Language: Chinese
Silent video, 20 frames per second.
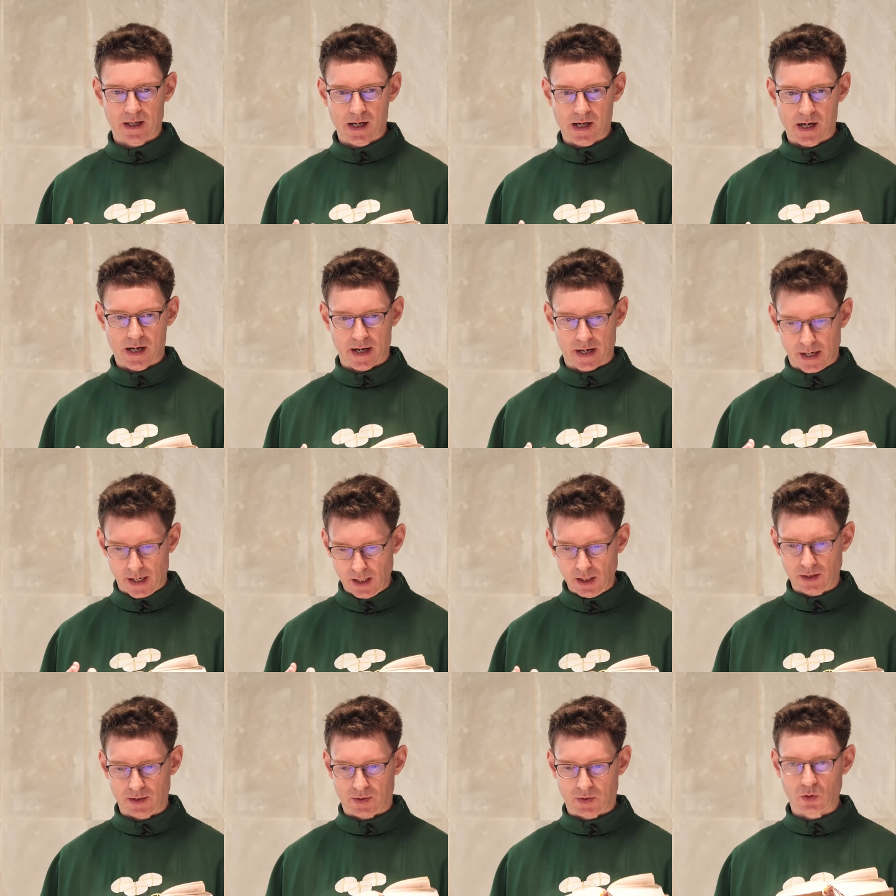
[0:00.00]
可
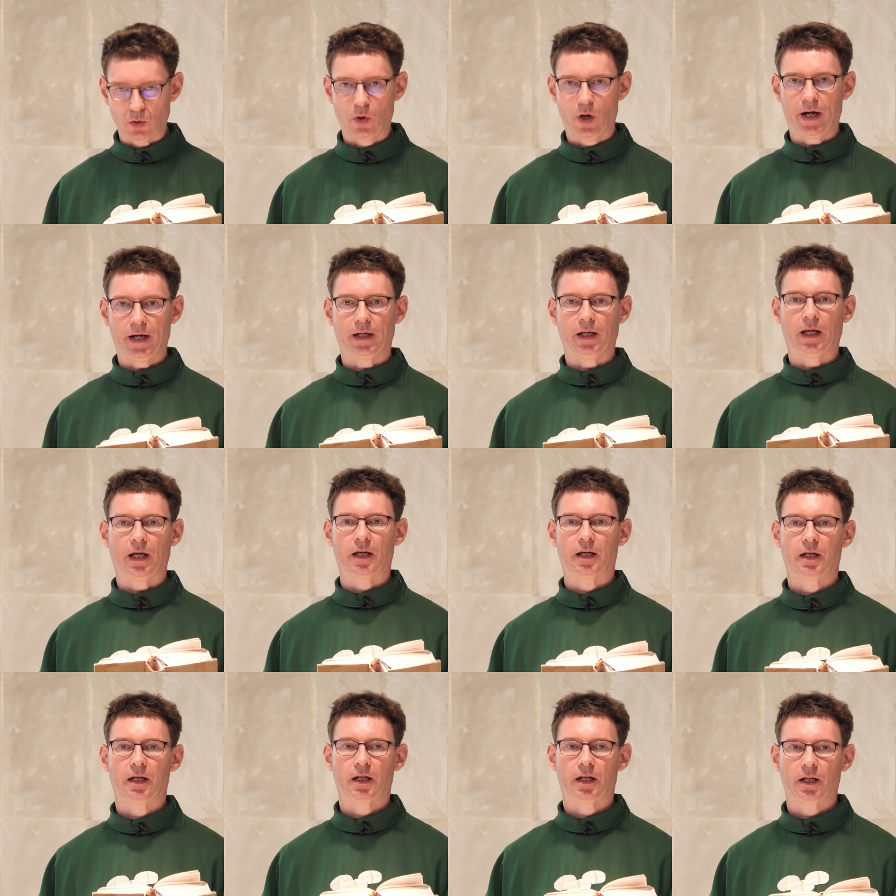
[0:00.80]
以阻碍
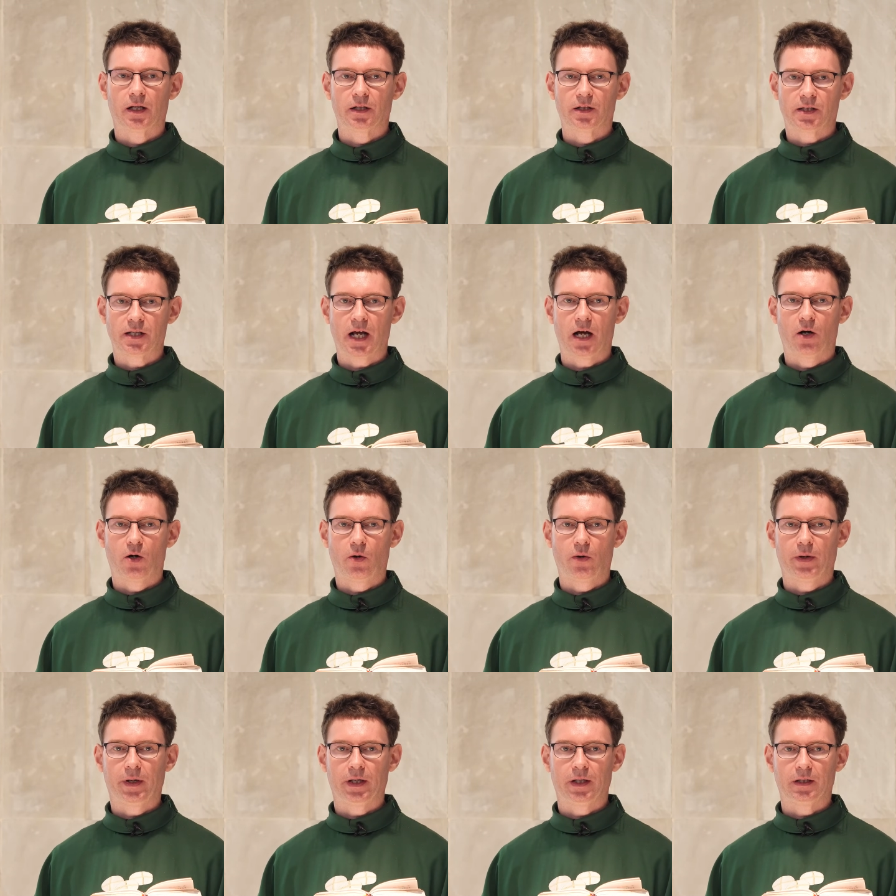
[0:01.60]
教
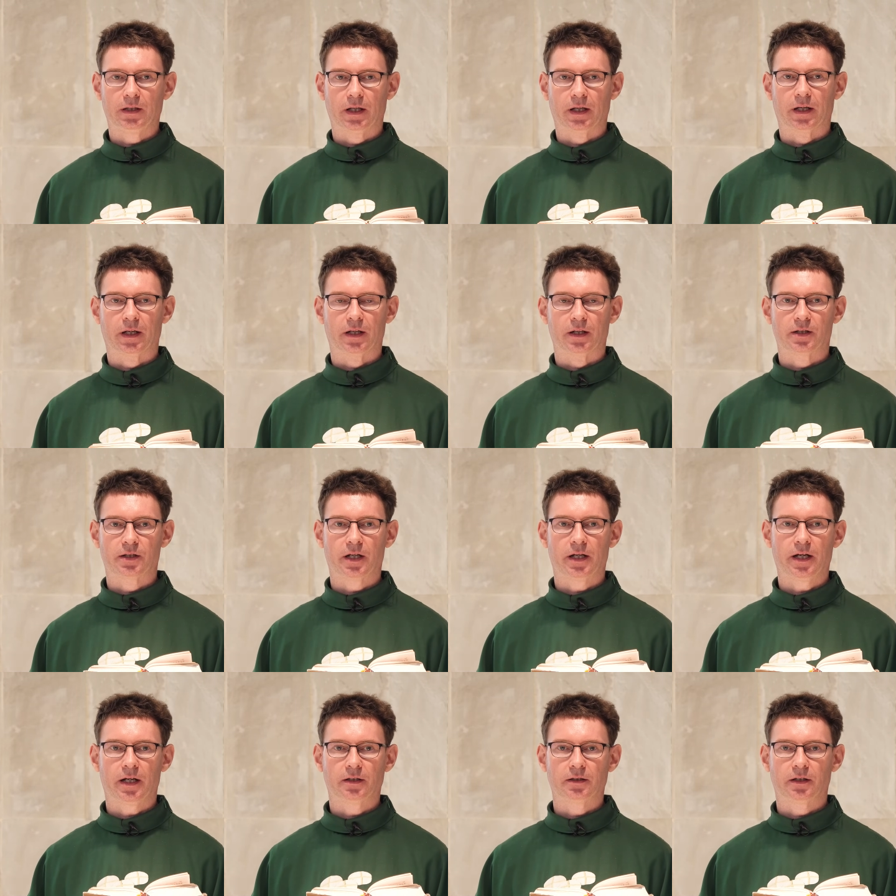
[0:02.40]
会的
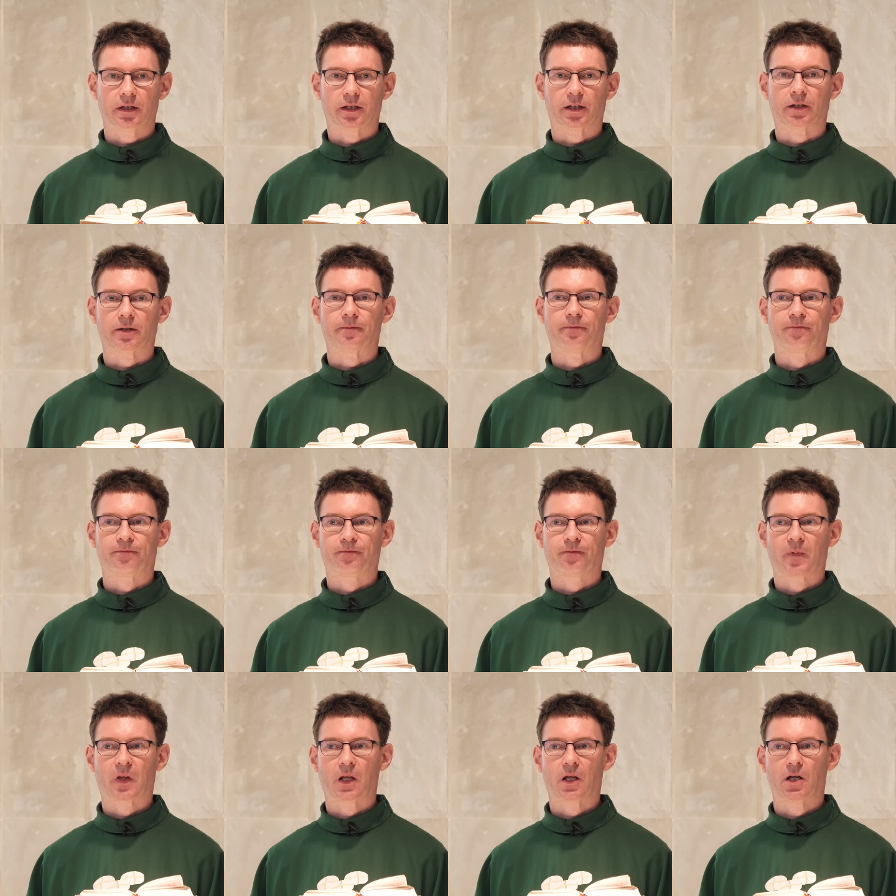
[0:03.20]
这样的
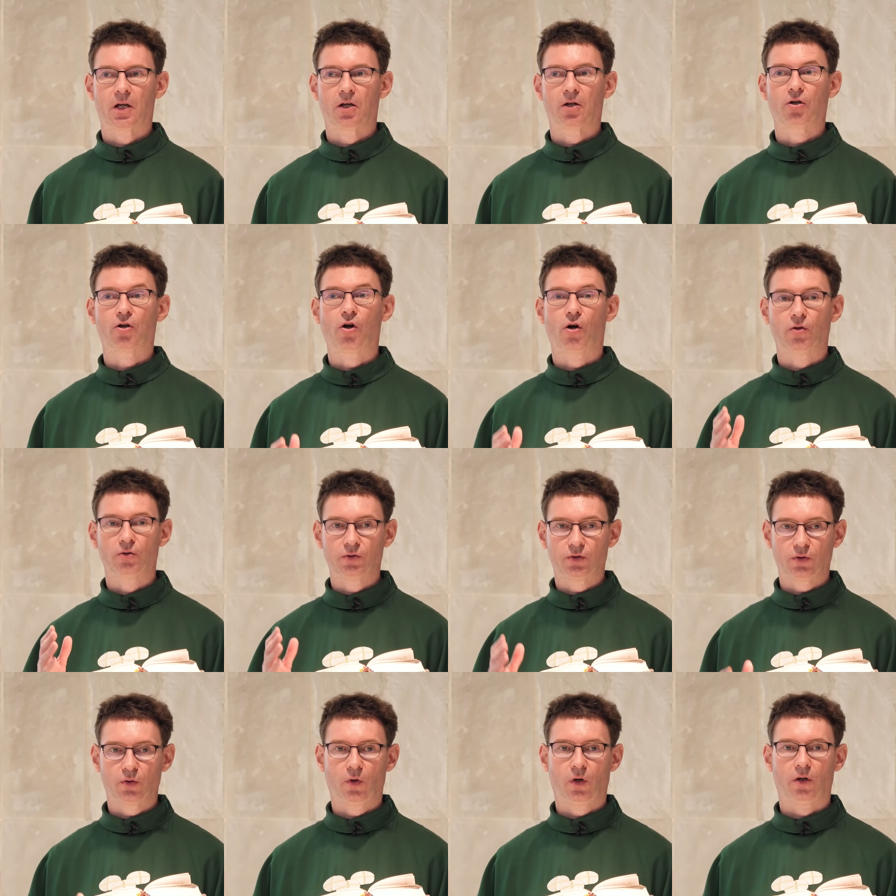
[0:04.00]

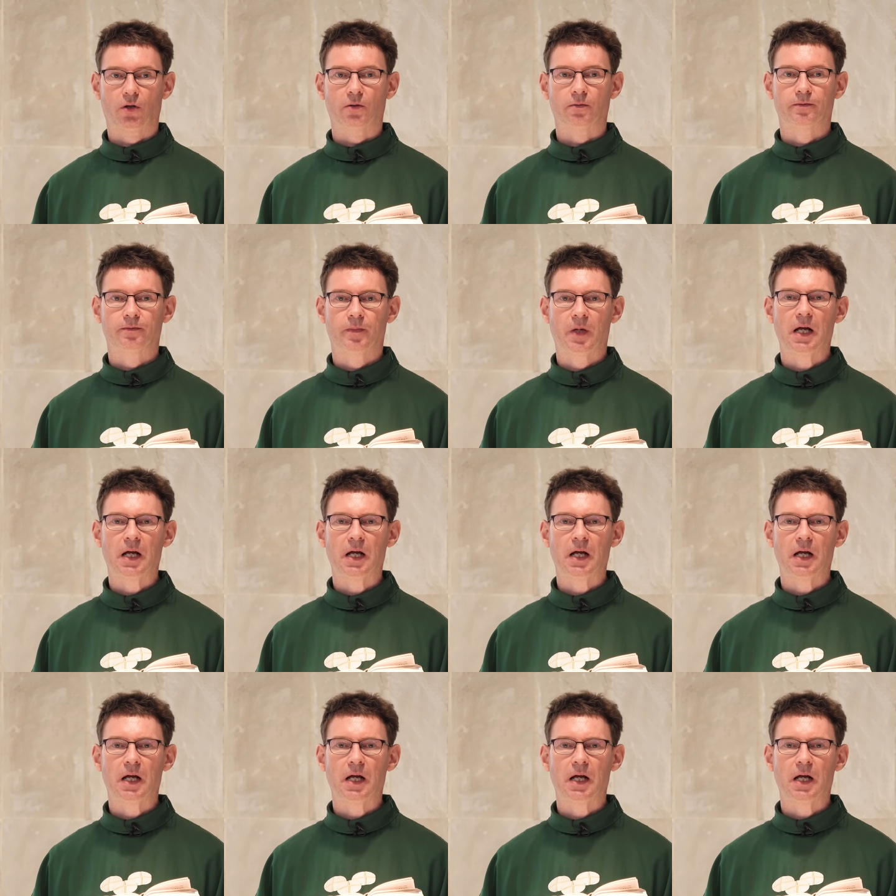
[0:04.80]
工作。